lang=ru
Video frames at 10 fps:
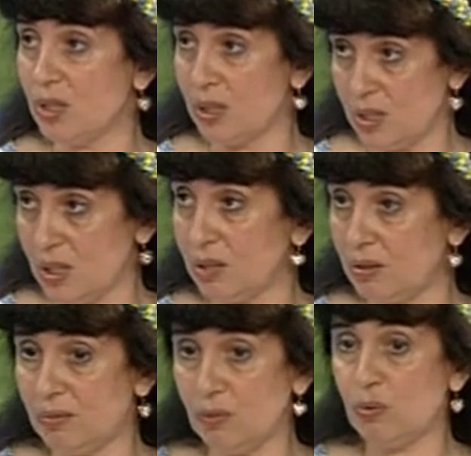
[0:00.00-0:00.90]
и
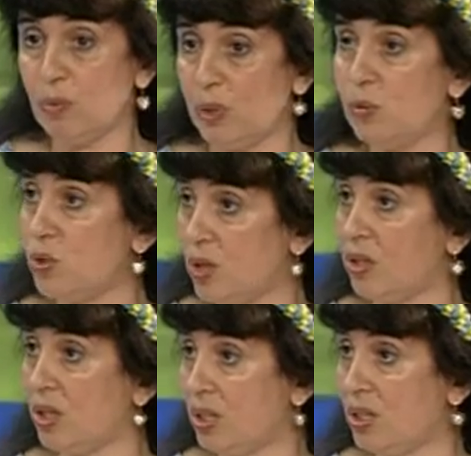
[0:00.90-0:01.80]
хотят ну, вот,
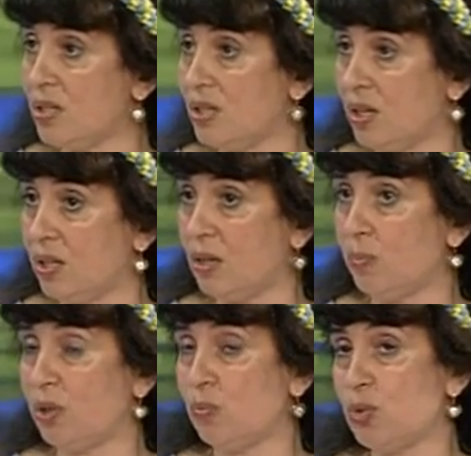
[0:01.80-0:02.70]
получать такие знания,
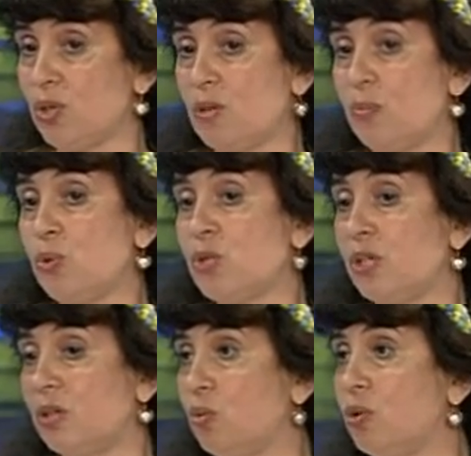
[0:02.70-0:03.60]
потому что не просто
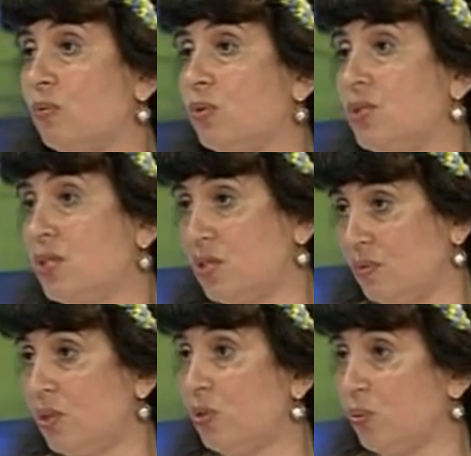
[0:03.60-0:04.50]
на голову одеть
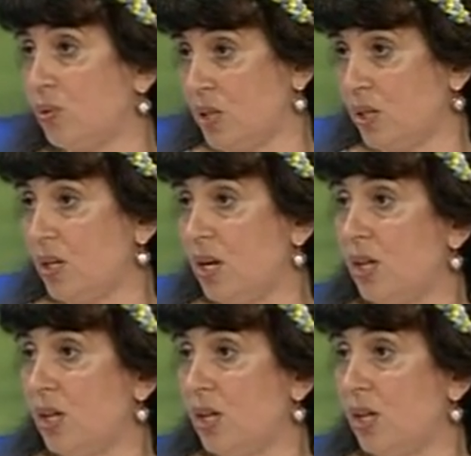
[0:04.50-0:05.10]
венок, да,